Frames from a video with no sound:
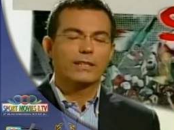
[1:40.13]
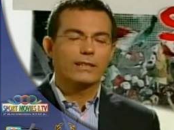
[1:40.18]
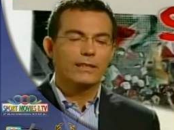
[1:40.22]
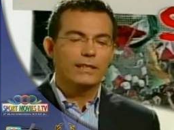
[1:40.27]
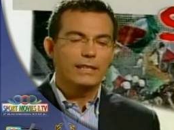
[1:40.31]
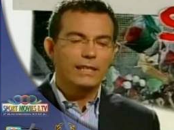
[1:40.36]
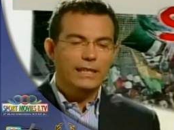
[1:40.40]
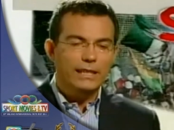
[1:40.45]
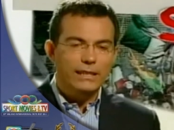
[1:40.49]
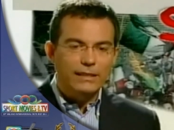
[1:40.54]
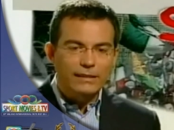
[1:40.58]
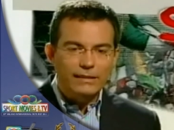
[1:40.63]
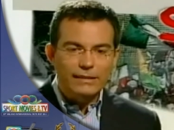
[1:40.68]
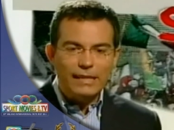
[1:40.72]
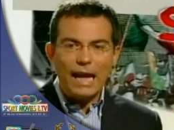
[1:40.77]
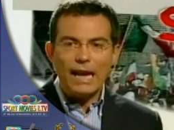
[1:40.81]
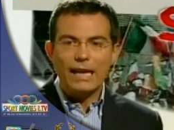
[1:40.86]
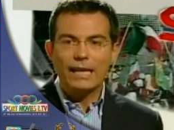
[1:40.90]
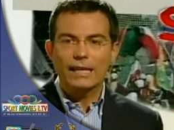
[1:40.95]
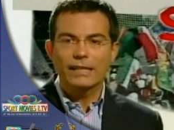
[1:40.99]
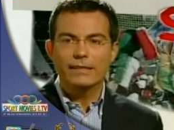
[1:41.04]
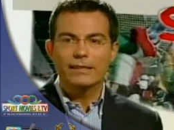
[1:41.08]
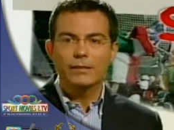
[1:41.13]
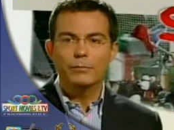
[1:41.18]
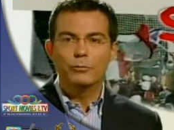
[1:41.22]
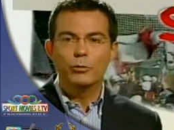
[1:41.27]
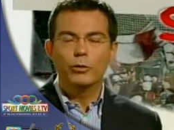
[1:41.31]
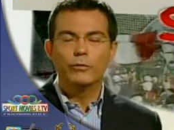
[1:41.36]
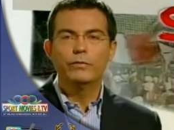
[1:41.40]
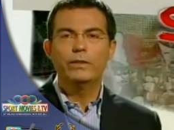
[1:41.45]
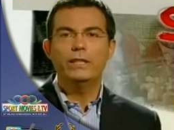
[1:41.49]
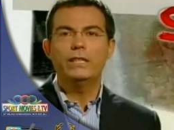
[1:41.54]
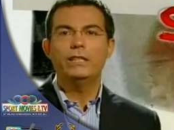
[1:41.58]
di chi sa che si
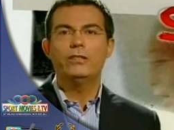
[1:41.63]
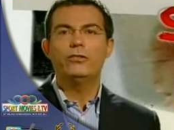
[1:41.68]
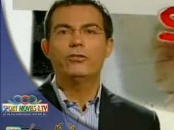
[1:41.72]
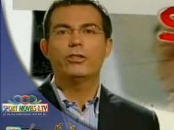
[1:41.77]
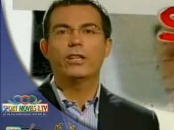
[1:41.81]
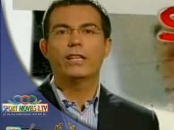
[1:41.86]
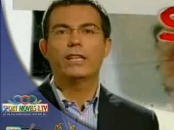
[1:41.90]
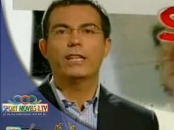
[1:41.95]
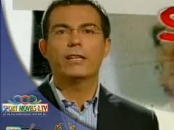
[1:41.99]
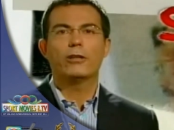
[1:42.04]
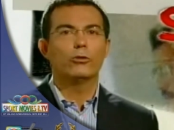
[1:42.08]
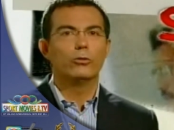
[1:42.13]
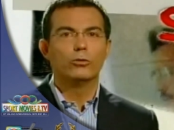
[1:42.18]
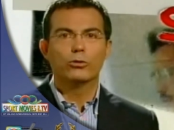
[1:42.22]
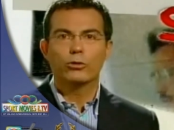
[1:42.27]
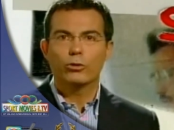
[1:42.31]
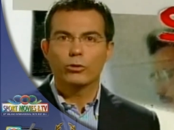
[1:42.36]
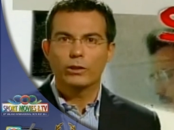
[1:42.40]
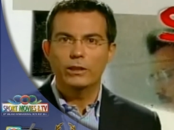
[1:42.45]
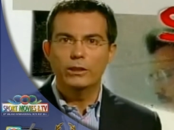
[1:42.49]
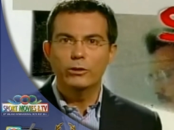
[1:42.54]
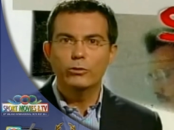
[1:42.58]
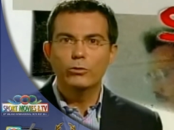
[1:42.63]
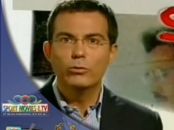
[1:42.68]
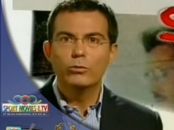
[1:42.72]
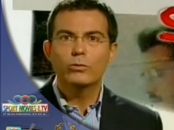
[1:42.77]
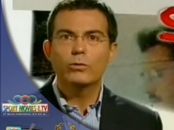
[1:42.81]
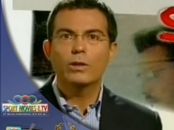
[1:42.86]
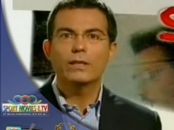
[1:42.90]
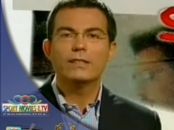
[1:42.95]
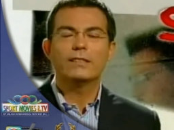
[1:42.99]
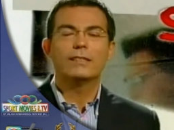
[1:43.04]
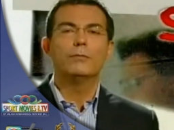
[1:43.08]
può vincere contro
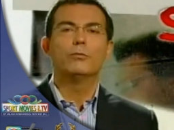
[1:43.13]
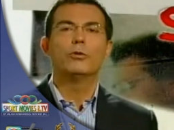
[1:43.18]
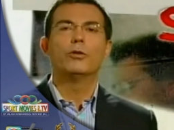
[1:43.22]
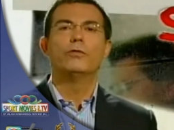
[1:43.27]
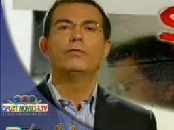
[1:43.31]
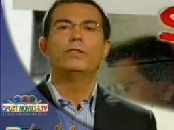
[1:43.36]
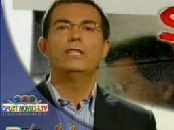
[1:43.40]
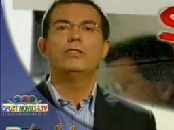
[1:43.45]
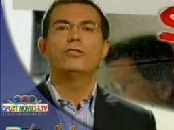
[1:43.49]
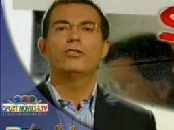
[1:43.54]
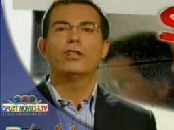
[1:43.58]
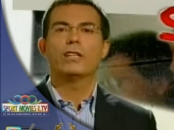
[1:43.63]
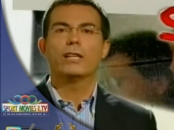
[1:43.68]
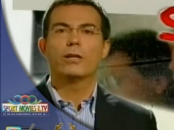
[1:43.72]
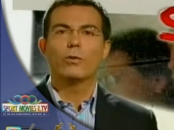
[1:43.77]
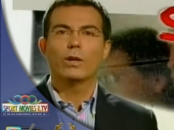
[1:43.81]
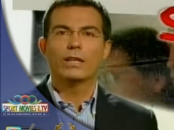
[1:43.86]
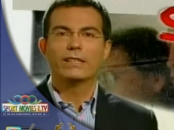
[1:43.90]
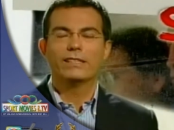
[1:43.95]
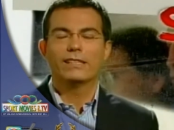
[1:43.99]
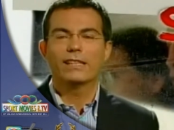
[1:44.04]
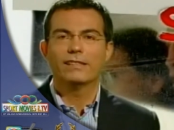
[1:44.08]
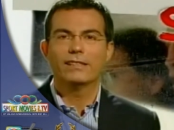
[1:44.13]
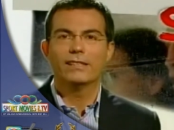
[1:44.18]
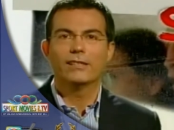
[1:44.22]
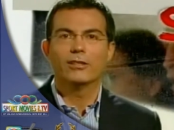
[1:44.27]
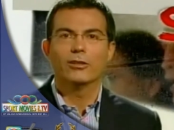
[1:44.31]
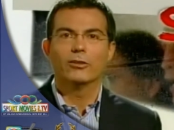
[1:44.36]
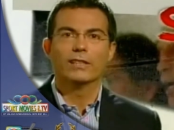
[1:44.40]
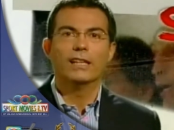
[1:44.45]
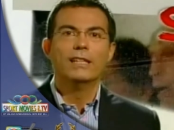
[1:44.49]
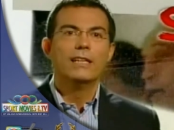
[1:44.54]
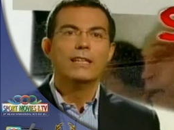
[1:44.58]
chiunque, si può vincere qualsiasi
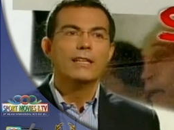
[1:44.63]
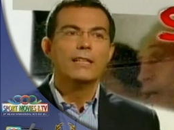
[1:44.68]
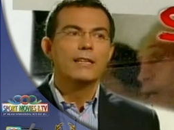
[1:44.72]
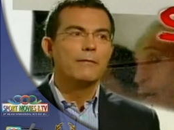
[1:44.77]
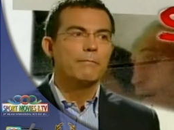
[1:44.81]
cosa.